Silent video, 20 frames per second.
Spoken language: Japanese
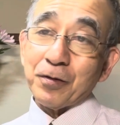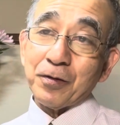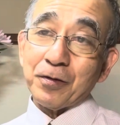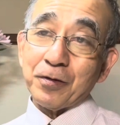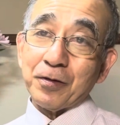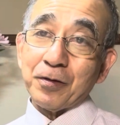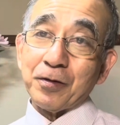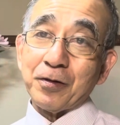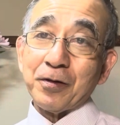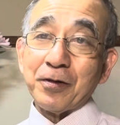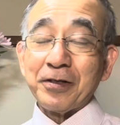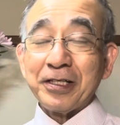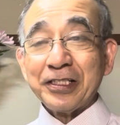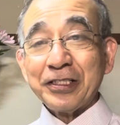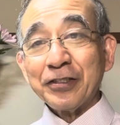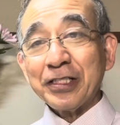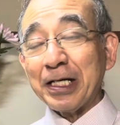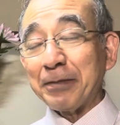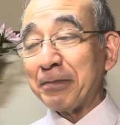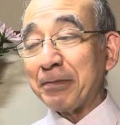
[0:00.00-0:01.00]
この、1
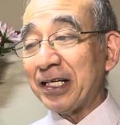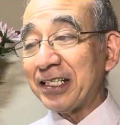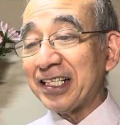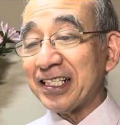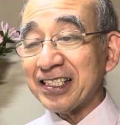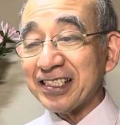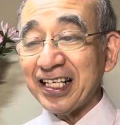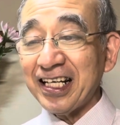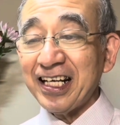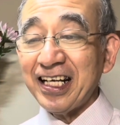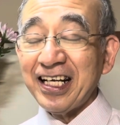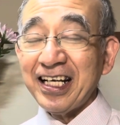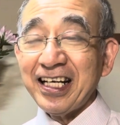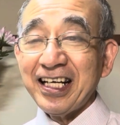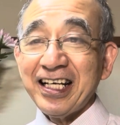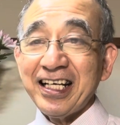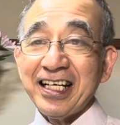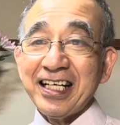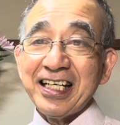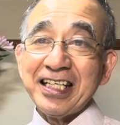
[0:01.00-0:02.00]
週間前ですね、
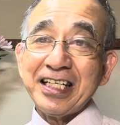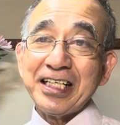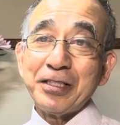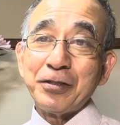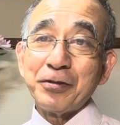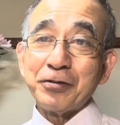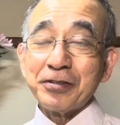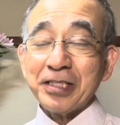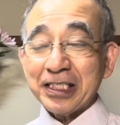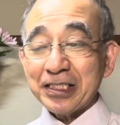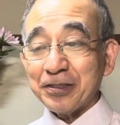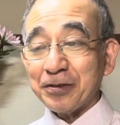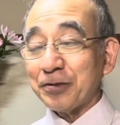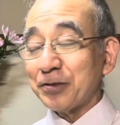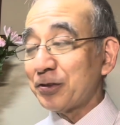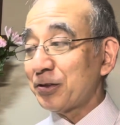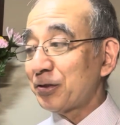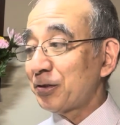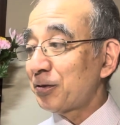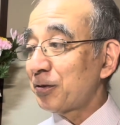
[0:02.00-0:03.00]
えー、6月の
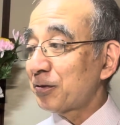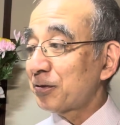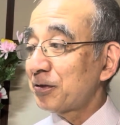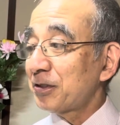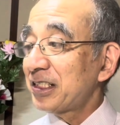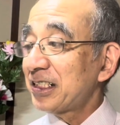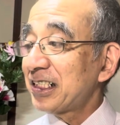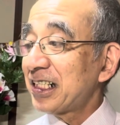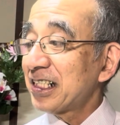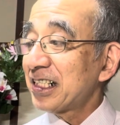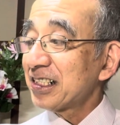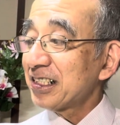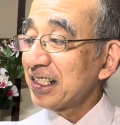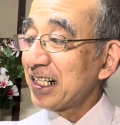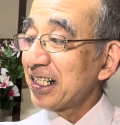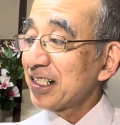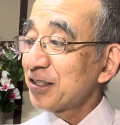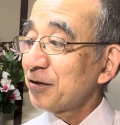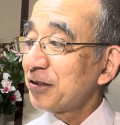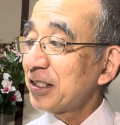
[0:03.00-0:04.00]
16日です
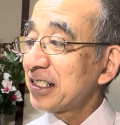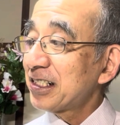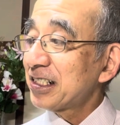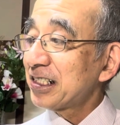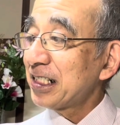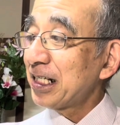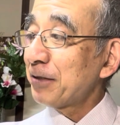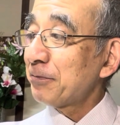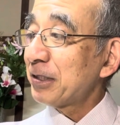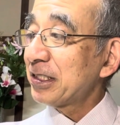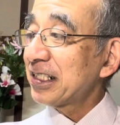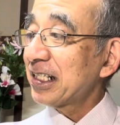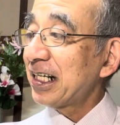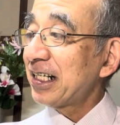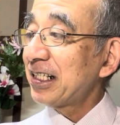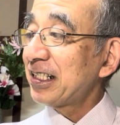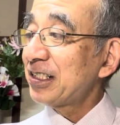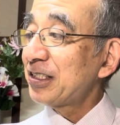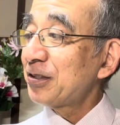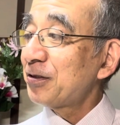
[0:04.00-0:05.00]
ね、そうですね、間違
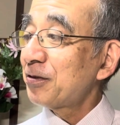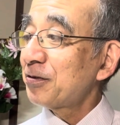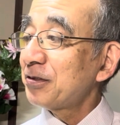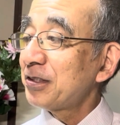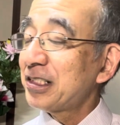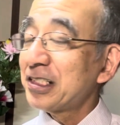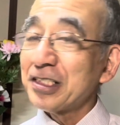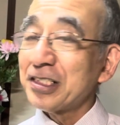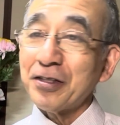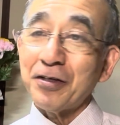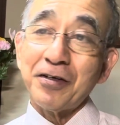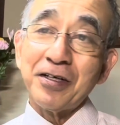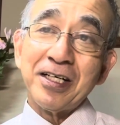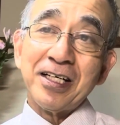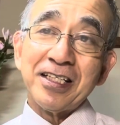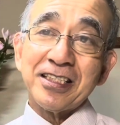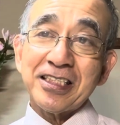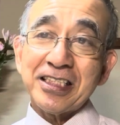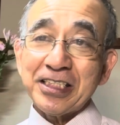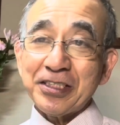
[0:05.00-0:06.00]
い、16日の
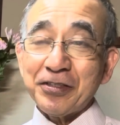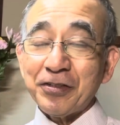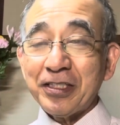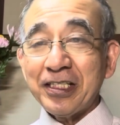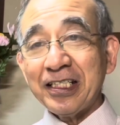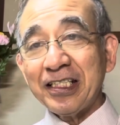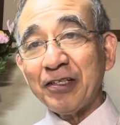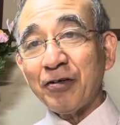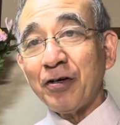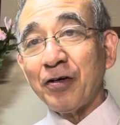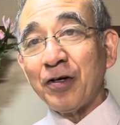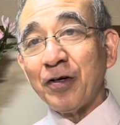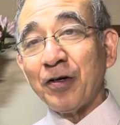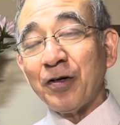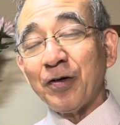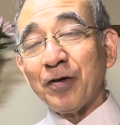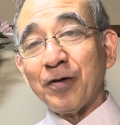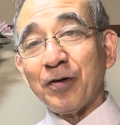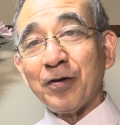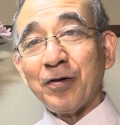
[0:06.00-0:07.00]
父の日の、
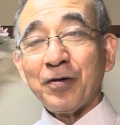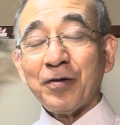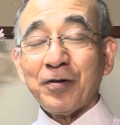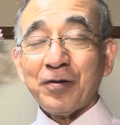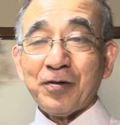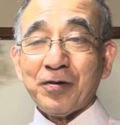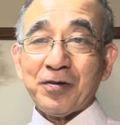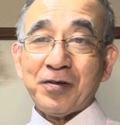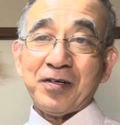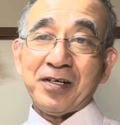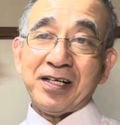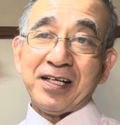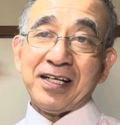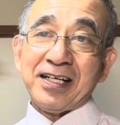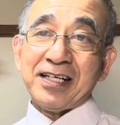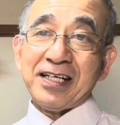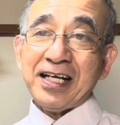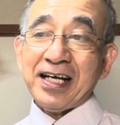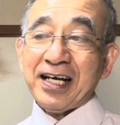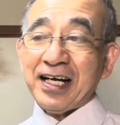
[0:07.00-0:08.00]
お
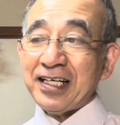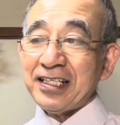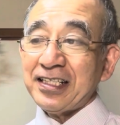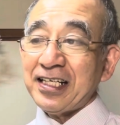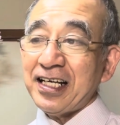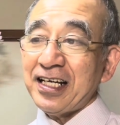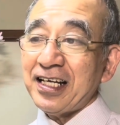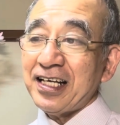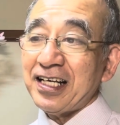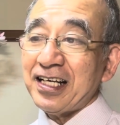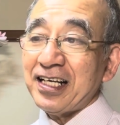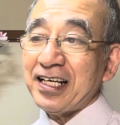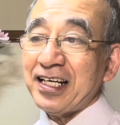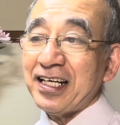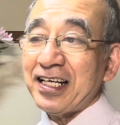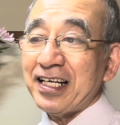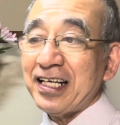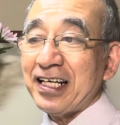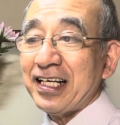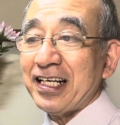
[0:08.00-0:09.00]
礼拝で、
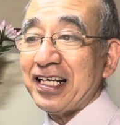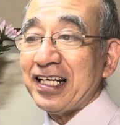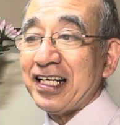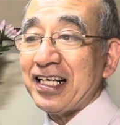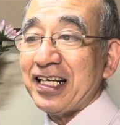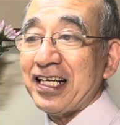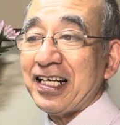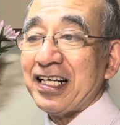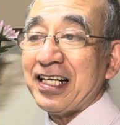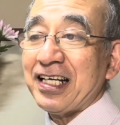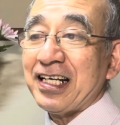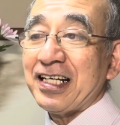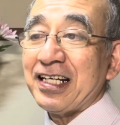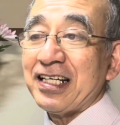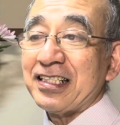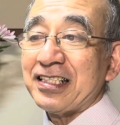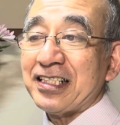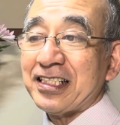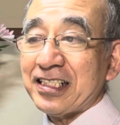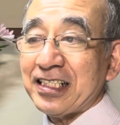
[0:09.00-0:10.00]

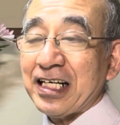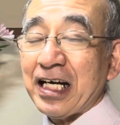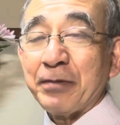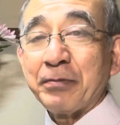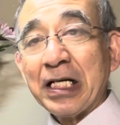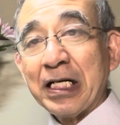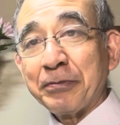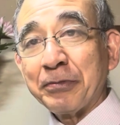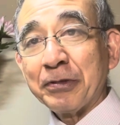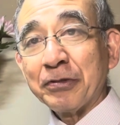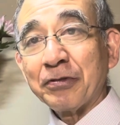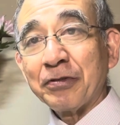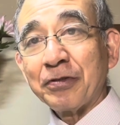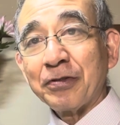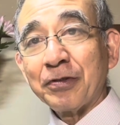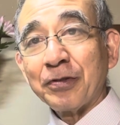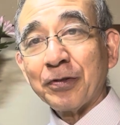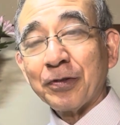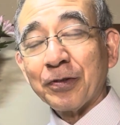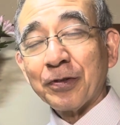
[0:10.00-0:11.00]
えー、父アブラハム
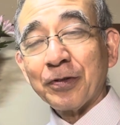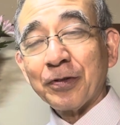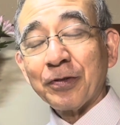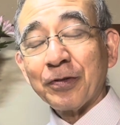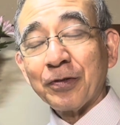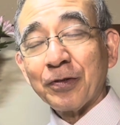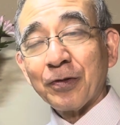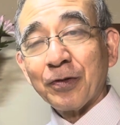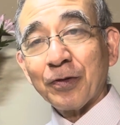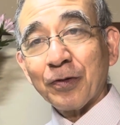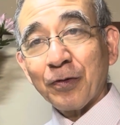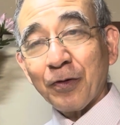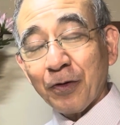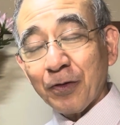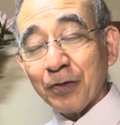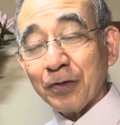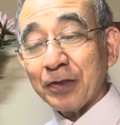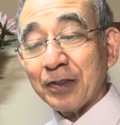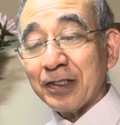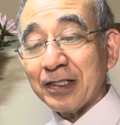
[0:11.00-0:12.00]

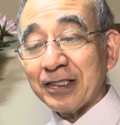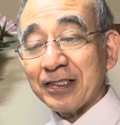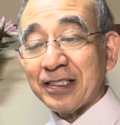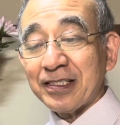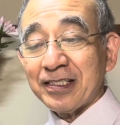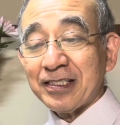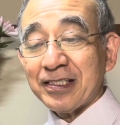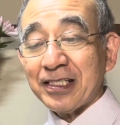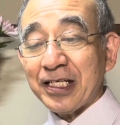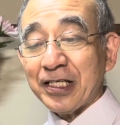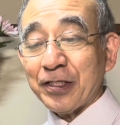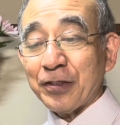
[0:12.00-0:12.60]
と説